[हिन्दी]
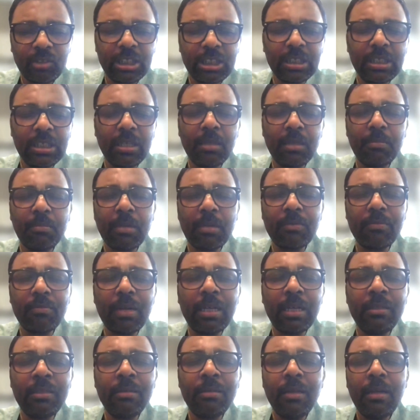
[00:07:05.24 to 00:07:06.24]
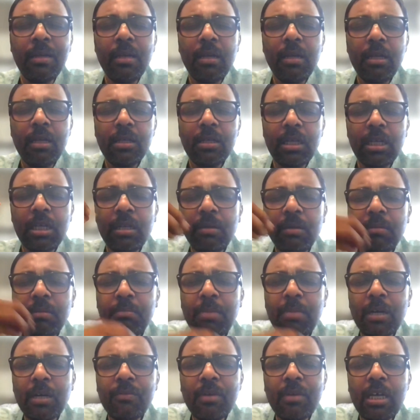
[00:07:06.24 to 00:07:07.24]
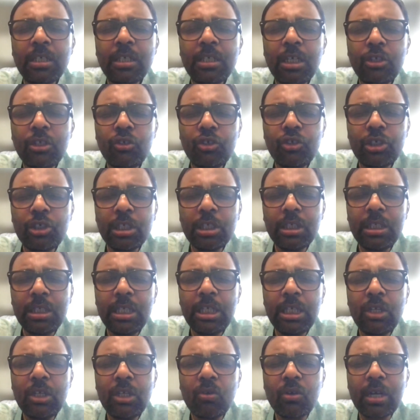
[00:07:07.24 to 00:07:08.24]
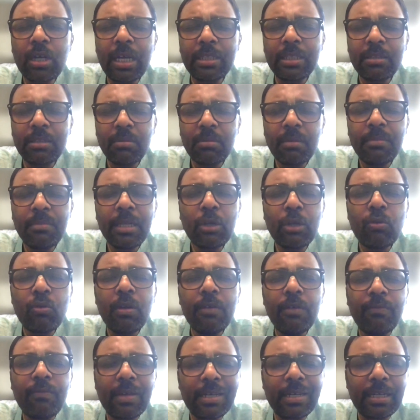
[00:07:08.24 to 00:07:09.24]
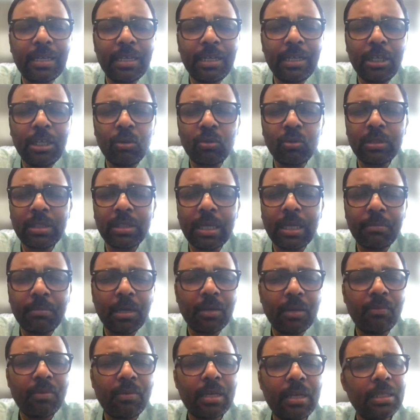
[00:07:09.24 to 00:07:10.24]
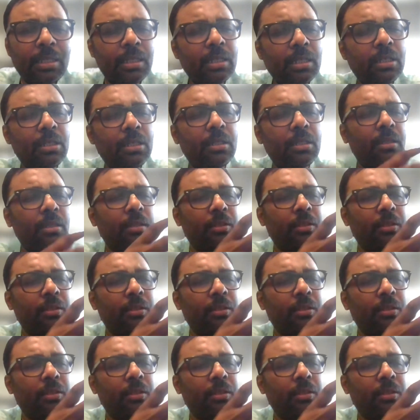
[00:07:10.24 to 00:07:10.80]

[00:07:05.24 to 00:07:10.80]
ठीक है भगवान के भगवान का जो शरीर और आत्मा में कोई फर्क नहीं होता भगवान के